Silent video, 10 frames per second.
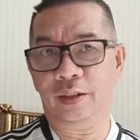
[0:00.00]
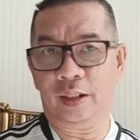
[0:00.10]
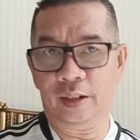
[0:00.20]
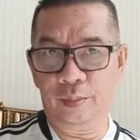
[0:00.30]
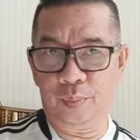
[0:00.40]

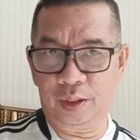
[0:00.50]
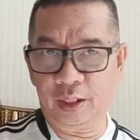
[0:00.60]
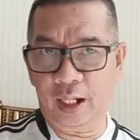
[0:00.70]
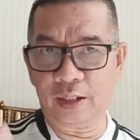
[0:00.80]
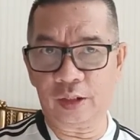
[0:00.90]
Jadi
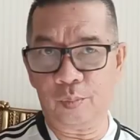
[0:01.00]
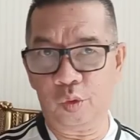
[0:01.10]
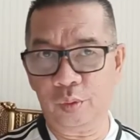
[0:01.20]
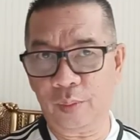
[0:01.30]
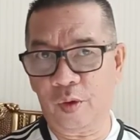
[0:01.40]
perkiraan
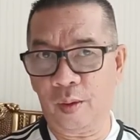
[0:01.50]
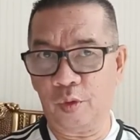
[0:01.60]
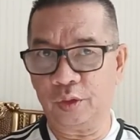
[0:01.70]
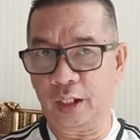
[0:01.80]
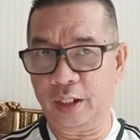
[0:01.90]
sebelumnya bahwa
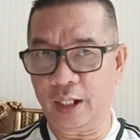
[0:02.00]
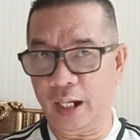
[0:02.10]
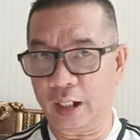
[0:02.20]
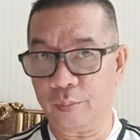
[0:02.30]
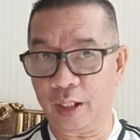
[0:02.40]
Monterrey yang
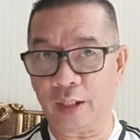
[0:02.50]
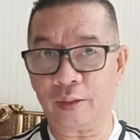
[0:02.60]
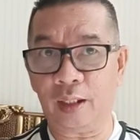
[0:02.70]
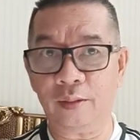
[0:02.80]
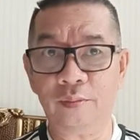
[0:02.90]
akan
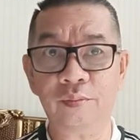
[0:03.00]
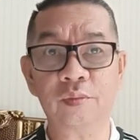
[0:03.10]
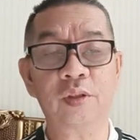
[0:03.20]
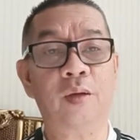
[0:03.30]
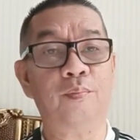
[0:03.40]
menantang
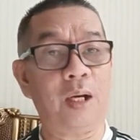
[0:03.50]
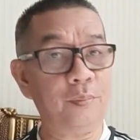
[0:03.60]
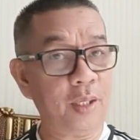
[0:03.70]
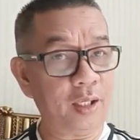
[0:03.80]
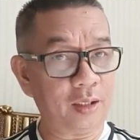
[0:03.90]

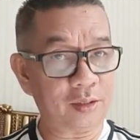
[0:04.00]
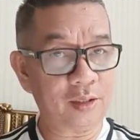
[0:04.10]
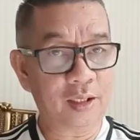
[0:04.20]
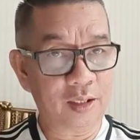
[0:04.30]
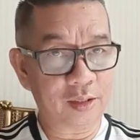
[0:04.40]

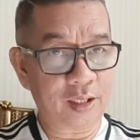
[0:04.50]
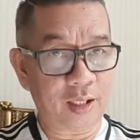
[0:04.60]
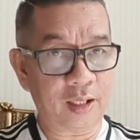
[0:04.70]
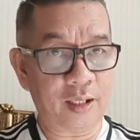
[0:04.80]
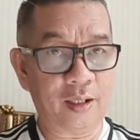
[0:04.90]
Palmeiras.
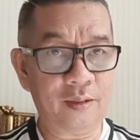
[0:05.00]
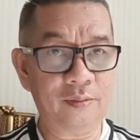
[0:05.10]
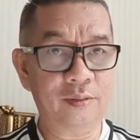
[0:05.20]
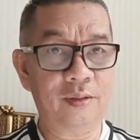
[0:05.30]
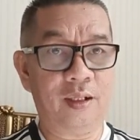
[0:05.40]
Sekarang
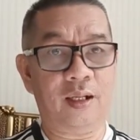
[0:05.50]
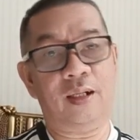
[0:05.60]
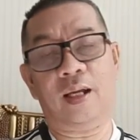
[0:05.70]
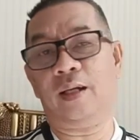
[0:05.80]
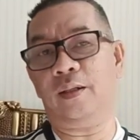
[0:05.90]
ada
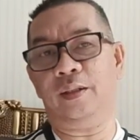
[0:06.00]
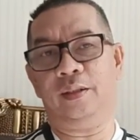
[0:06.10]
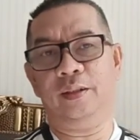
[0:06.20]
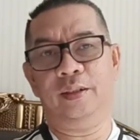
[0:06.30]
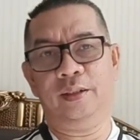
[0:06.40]
Al Ahli.
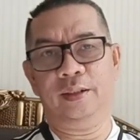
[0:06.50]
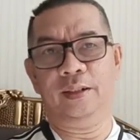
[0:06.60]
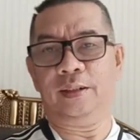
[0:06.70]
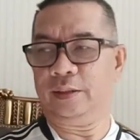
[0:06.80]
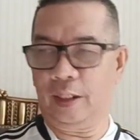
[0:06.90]

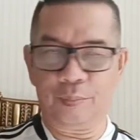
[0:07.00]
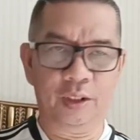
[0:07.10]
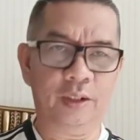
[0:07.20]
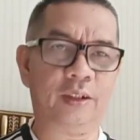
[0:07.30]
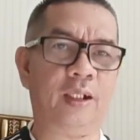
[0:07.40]

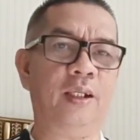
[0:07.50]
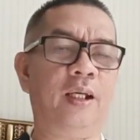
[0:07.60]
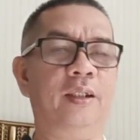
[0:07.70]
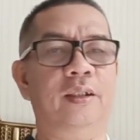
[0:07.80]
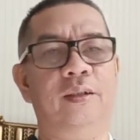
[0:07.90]
Tapi sekali
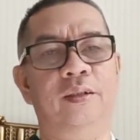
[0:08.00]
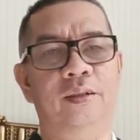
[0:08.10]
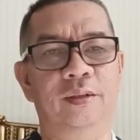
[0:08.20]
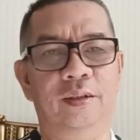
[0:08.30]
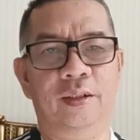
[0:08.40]
lagi
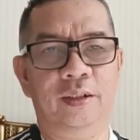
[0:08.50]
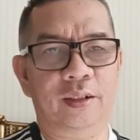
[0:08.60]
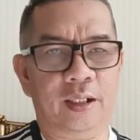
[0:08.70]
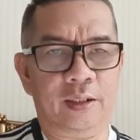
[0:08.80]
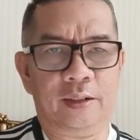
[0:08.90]

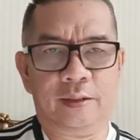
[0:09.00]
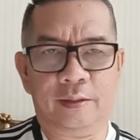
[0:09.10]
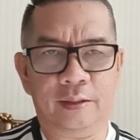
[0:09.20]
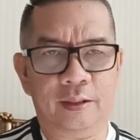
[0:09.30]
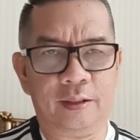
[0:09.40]
dengan
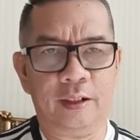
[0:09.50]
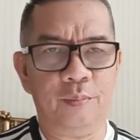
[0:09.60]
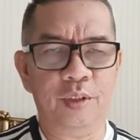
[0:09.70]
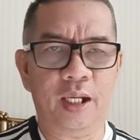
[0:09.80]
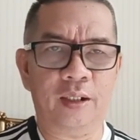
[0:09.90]
uh,
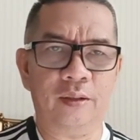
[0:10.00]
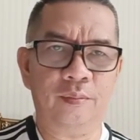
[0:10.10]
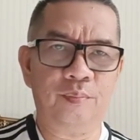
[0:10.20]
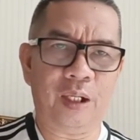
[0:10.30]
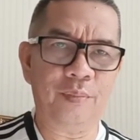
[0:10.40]

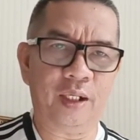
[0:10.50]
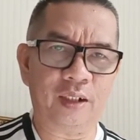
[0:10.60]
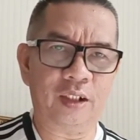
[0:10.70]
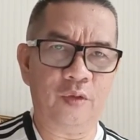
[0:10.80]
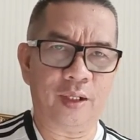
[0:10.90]
kelebihan
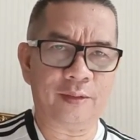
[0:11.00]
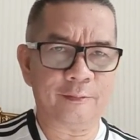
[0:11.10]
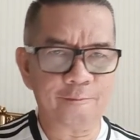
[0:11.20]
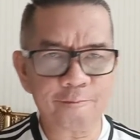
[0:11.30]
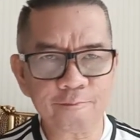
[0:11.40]
Palmeiras lewat
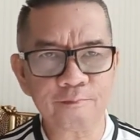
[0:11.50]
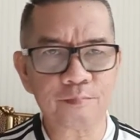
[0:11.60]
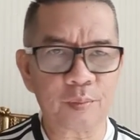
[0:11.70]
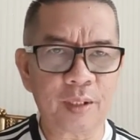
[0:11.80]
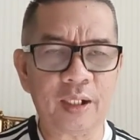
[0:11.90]

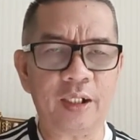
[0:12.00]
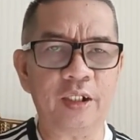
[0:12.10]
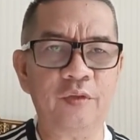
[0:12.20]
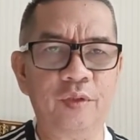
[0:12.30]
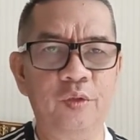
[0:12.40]
permainan
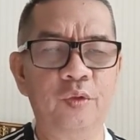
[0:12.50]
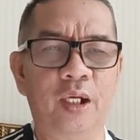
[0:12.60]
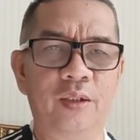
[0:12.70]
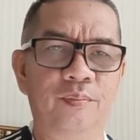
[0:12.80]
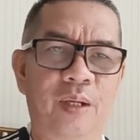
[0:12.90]
individu
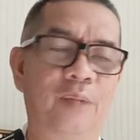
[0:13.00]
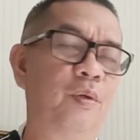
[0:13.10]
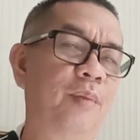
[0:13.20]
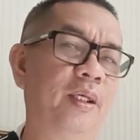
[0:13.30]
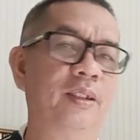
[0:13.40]
dari para
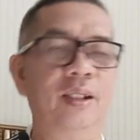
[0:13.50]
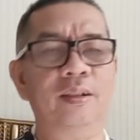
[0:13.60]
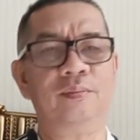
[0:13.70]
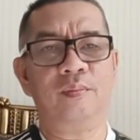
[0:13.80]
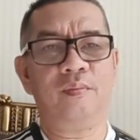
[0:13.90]

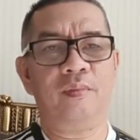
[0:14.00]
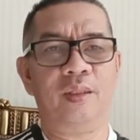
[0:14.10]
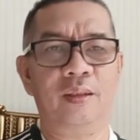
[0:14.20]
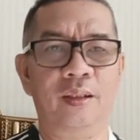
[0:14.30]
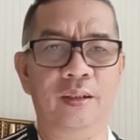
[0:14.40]
pemainnya
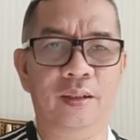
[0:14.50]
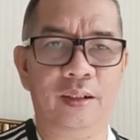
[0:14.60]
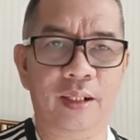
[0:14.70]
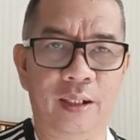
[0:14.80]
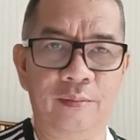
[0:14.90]

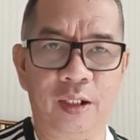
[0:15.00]
dan